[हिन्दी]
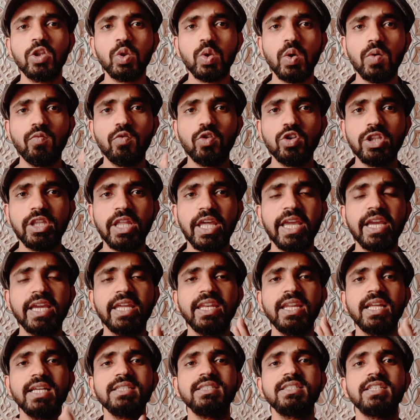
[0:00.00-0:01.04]
तो वो
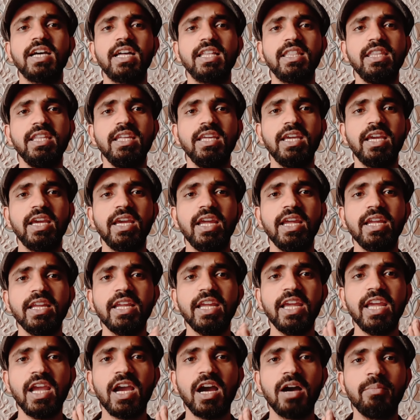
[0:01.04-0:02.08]
देखना चाहती हैं
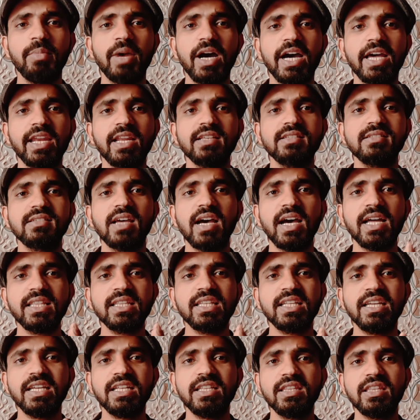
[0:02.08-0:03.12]
कि हमारे
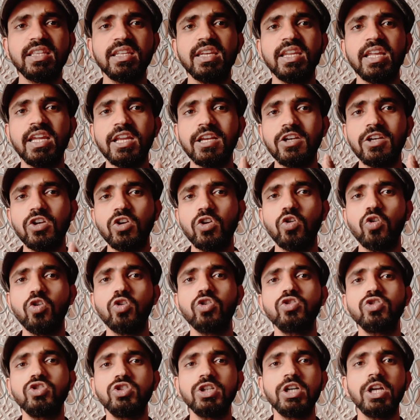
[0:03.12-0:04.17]
साथ कितने
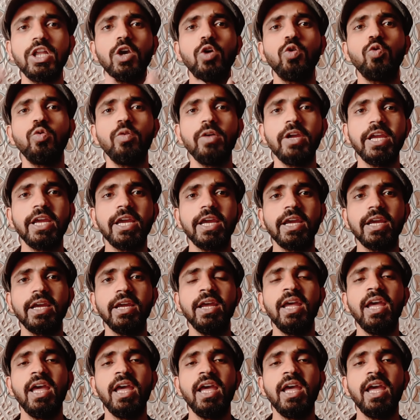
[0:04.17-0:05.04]
लोग जुड़े हुए हैं